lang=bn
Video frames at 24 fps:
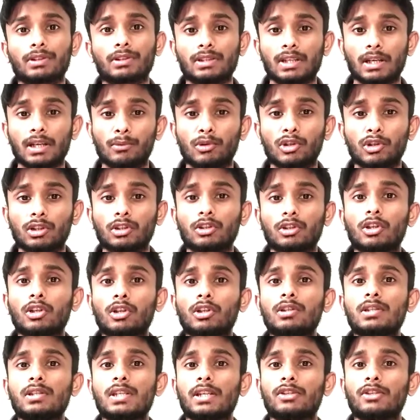যেমন
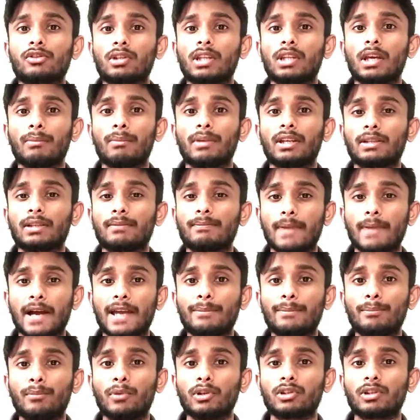ধরুন যে যদি আমি একটি
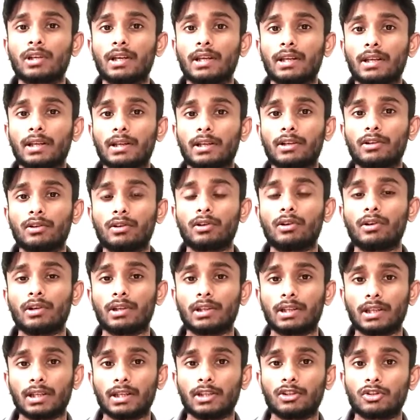পাইপ বোঝানো
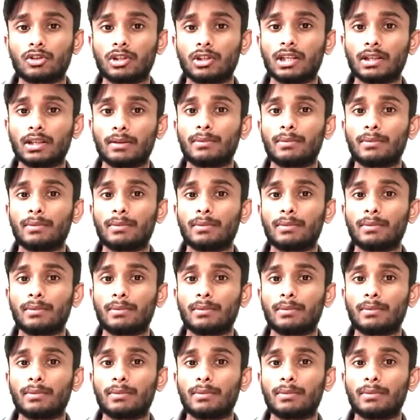হয়ে থাকি যদি